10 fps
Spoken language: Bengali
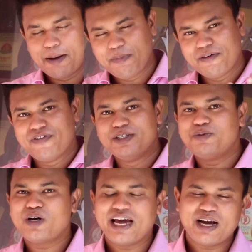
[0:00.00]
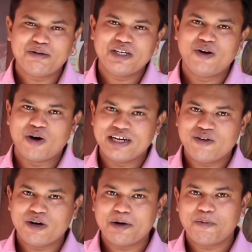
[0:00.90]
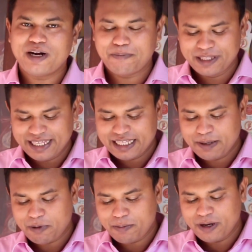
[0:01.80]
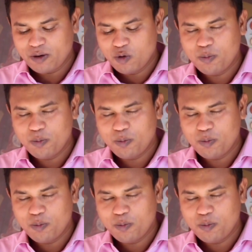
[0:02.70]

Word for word: আপনার ফেসবুক অ্যাকাউন্টে লগ করার পরে আপনি দেখতে পারবেন